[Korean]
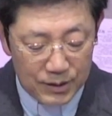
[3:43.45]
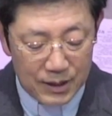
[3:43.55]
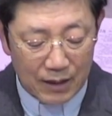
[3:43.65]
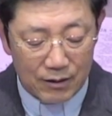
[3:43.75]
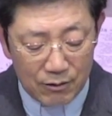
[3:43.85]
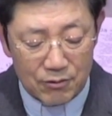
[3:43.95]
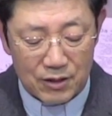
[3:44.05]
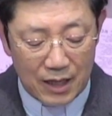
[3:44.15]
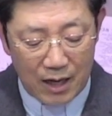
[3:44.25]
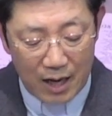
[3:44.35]
자, 그런
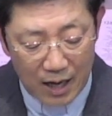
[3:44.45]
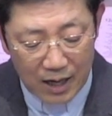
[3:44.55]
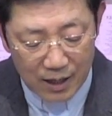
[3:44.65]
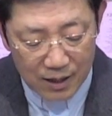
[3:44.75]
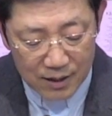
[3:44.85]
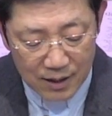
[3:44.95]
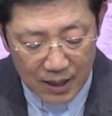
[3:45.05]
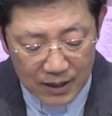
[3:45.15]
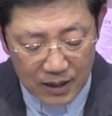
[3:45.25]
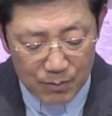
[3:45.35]
자가
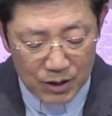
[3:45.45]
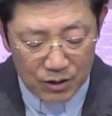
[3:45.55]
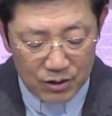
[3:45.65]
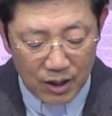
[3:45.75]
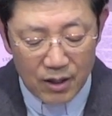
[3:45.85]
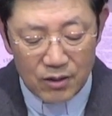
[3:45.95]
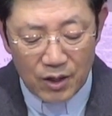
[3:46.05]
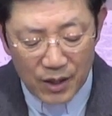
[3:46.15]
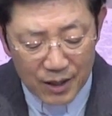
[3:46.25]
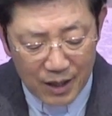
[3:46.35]
하나님 이르시되
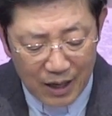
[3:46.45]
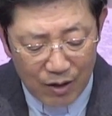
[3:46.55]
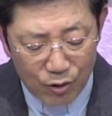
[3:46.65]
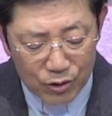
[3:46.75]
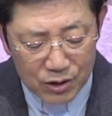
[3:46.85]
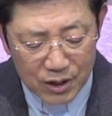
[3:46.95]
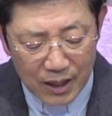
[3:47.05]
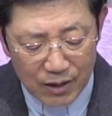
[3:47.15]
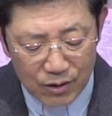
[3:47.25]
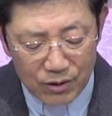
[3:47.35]
네가
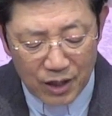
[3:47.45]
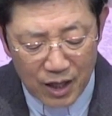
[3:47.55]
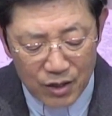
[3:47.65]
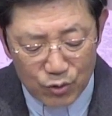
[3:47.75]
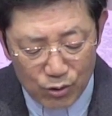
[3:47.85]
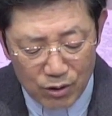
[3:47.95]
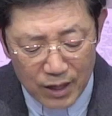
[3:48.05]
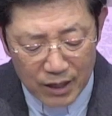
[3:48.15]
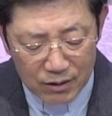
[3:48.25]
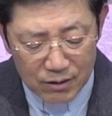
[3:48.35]
어찌하여 내
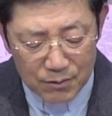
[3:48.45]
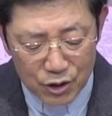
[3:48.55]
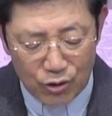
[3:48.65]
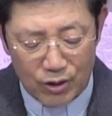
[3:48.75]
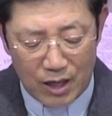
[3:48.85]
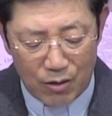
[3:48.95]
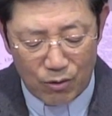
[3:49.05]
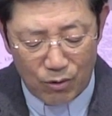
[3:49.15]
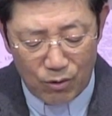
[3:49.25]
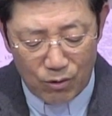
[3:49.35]
율례를
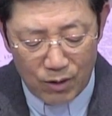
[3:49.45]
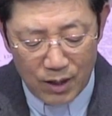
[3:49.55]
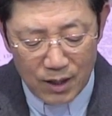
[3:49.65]
전하고